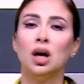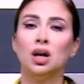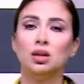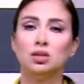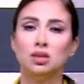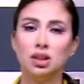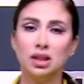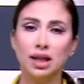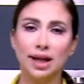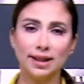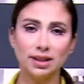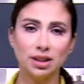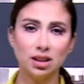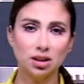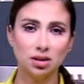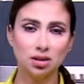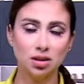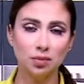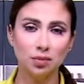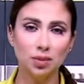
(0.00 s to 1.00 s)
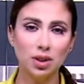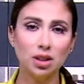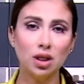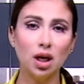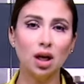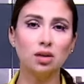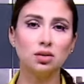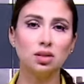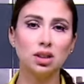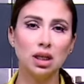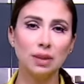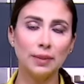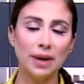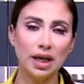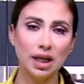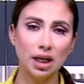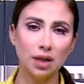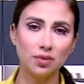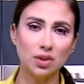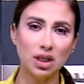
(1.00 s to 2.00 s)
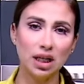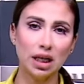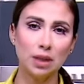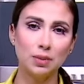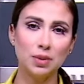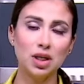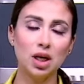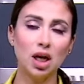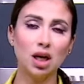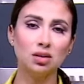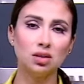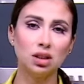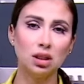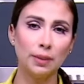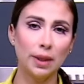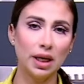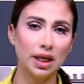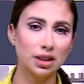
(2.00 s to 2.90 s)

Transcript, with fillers: حطينا عدد اتنين بيضه حطينا معلقه من الخميره حطينا